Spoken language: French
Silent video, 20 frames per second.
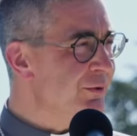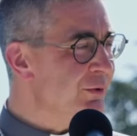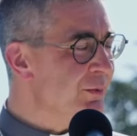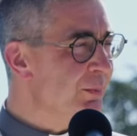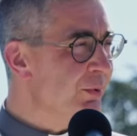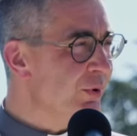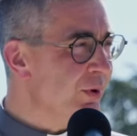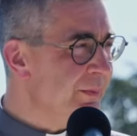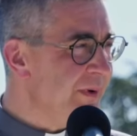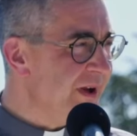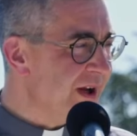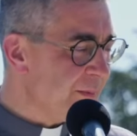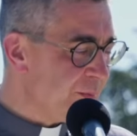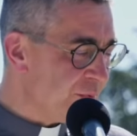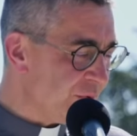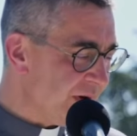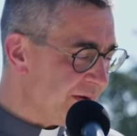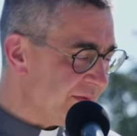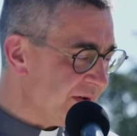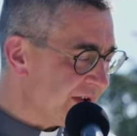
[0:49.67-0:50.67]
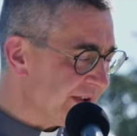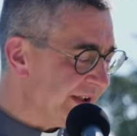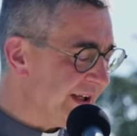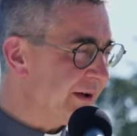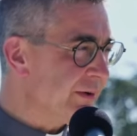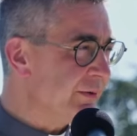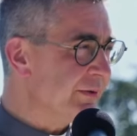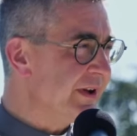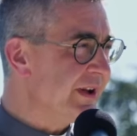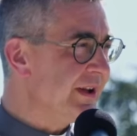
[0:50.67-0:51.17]
Une première pour avoir des
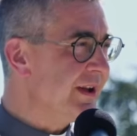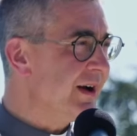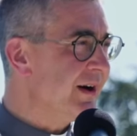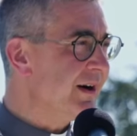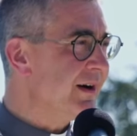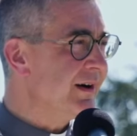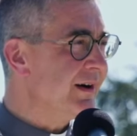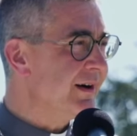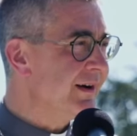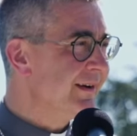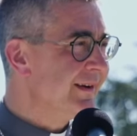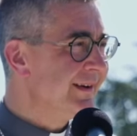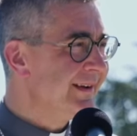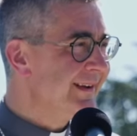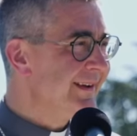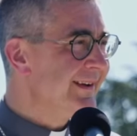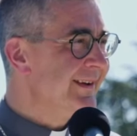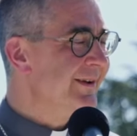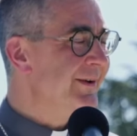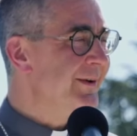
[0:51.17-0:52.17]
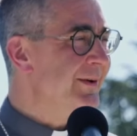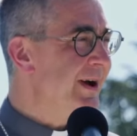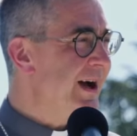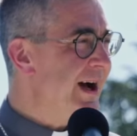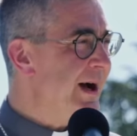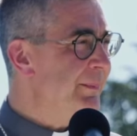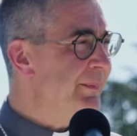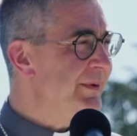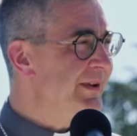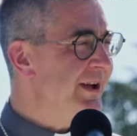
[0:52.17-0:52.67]
candidats euh,
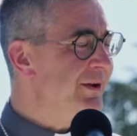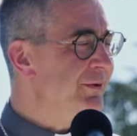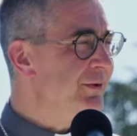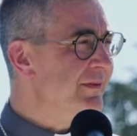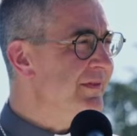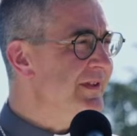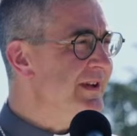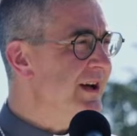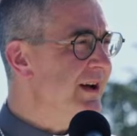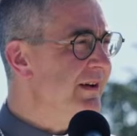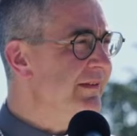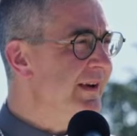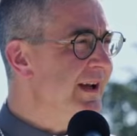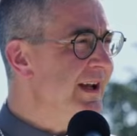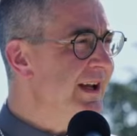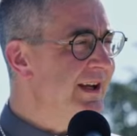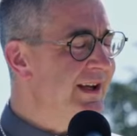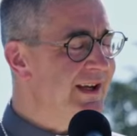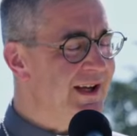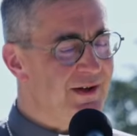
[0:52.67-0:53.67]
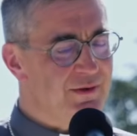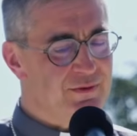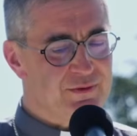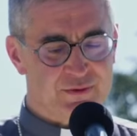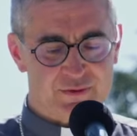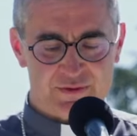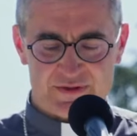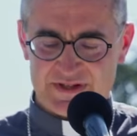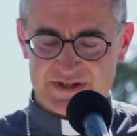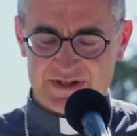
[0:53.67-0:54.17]
aptes à devenir évêque et une
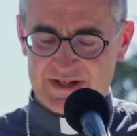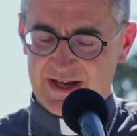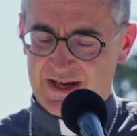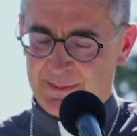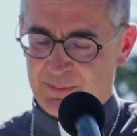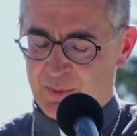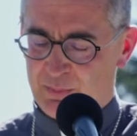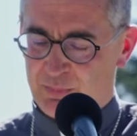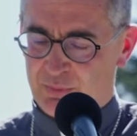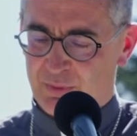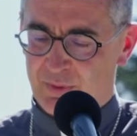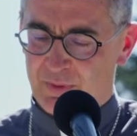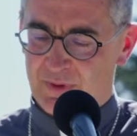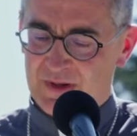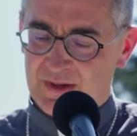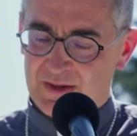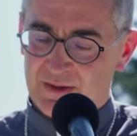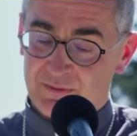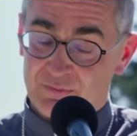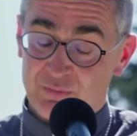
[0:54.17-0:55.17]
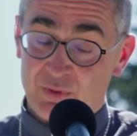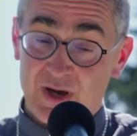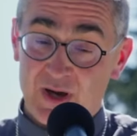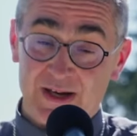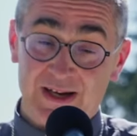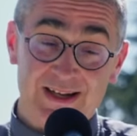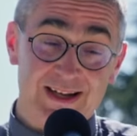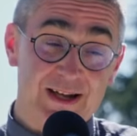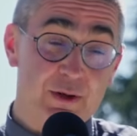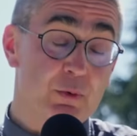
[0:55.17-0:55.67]
deuxième pour voir
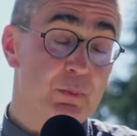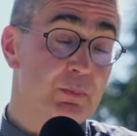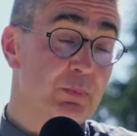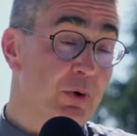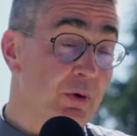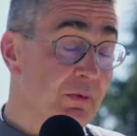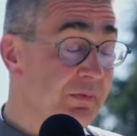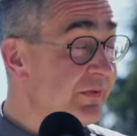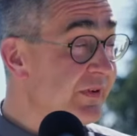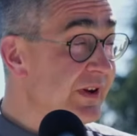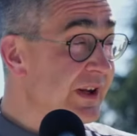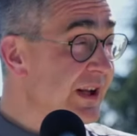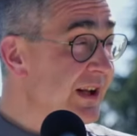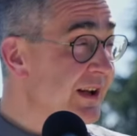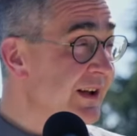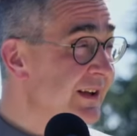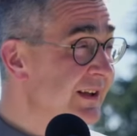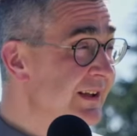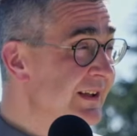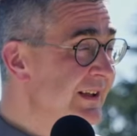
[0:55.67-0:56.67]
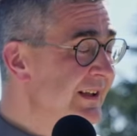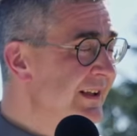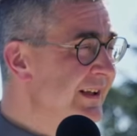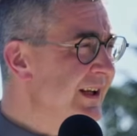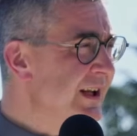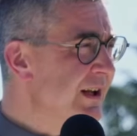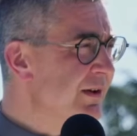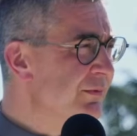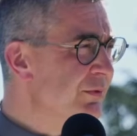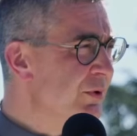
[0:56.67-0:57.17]
quel est le profil
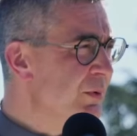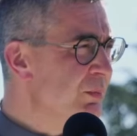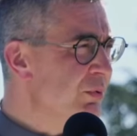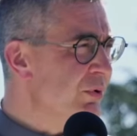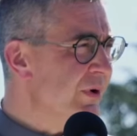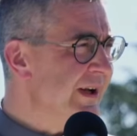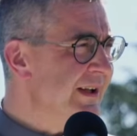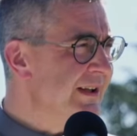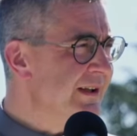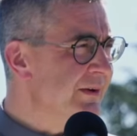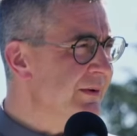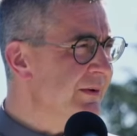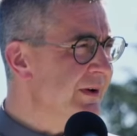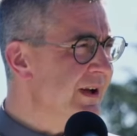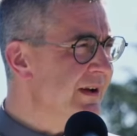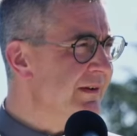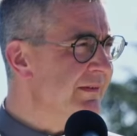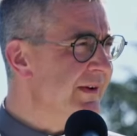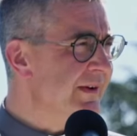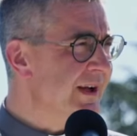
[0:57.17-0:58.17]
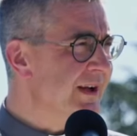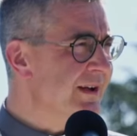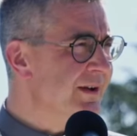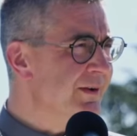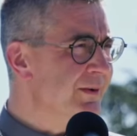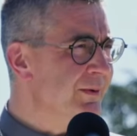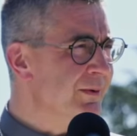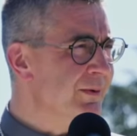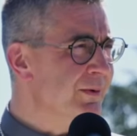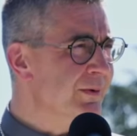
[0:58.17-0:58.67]
qu'il faut pour être évêque
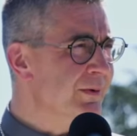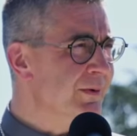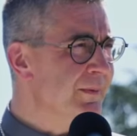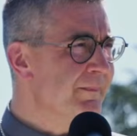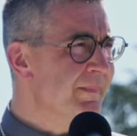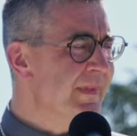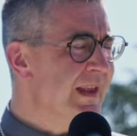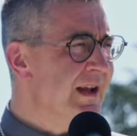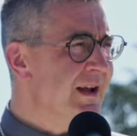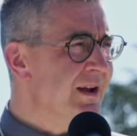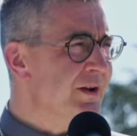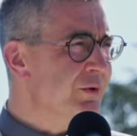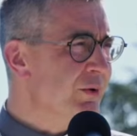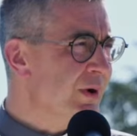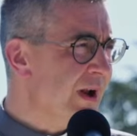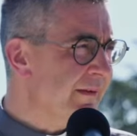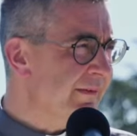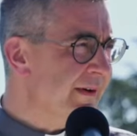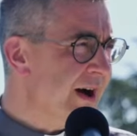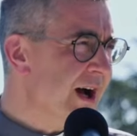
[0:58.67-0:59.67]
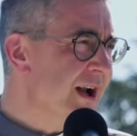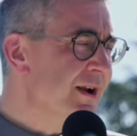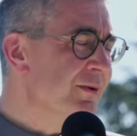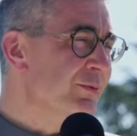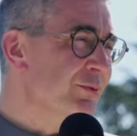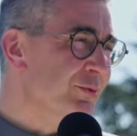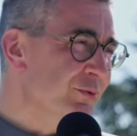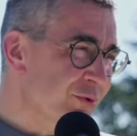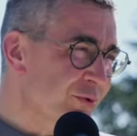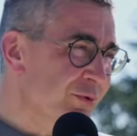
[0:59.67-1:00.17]
de, de Laval
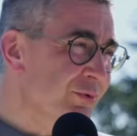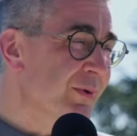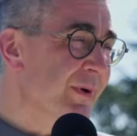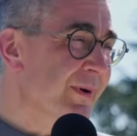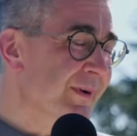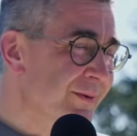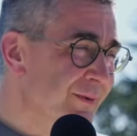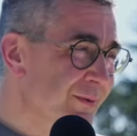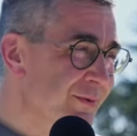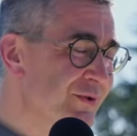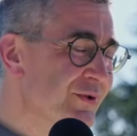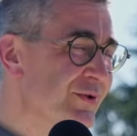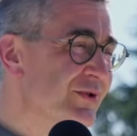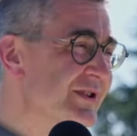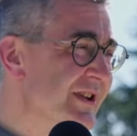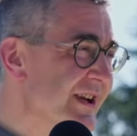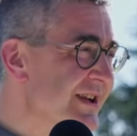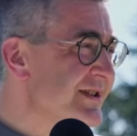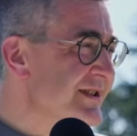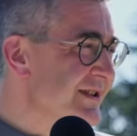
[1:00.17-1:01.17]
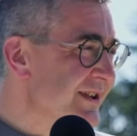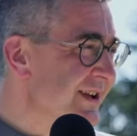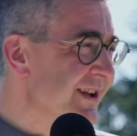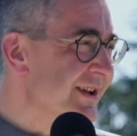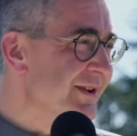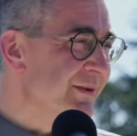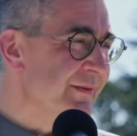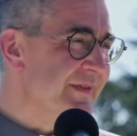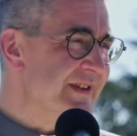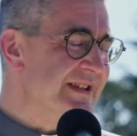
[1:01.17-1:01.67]
ou du, diocèse qui
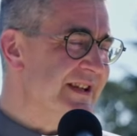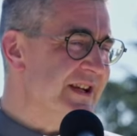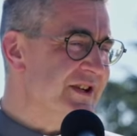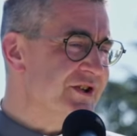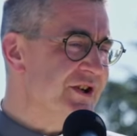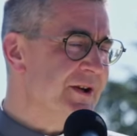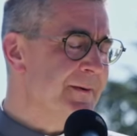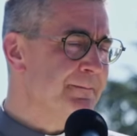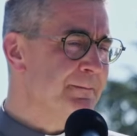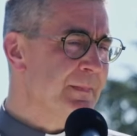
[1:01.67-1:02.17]
est envisagé.